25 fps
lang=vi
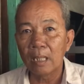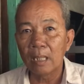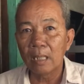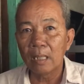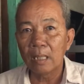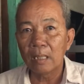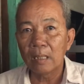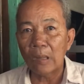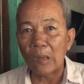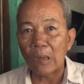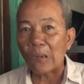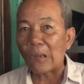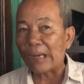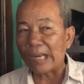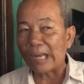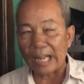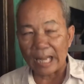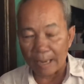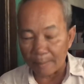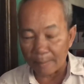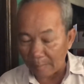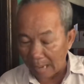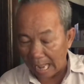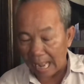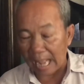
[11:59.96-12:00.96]
chủ cái này
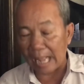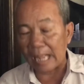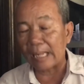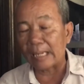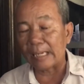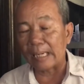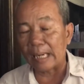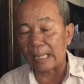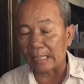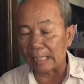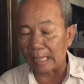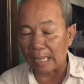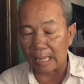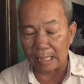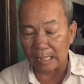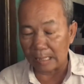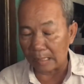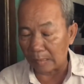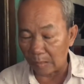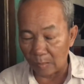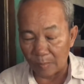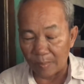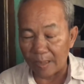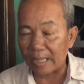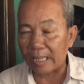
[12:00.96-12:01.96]
đó mà là là
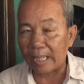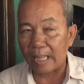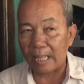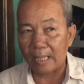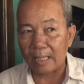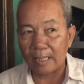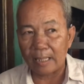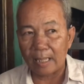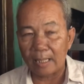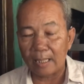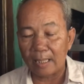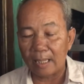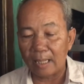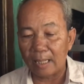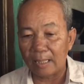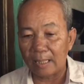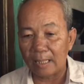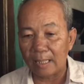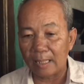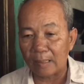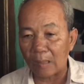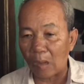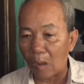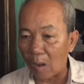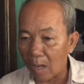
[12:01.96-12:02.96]
chú biết là là là,
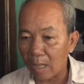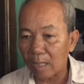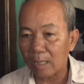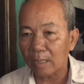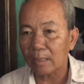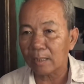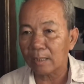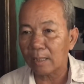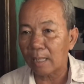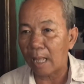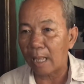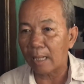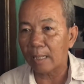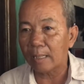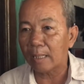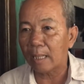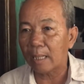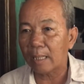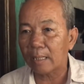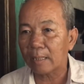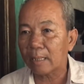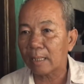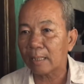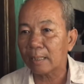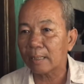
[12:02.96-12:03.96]
là có hệ
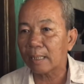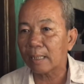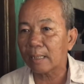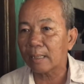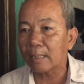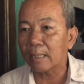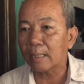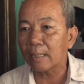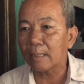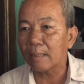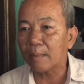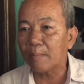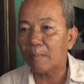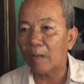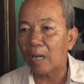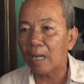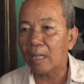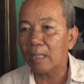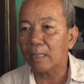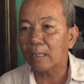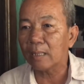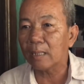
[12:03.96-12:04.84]
hệ cái cái cái, cái bữa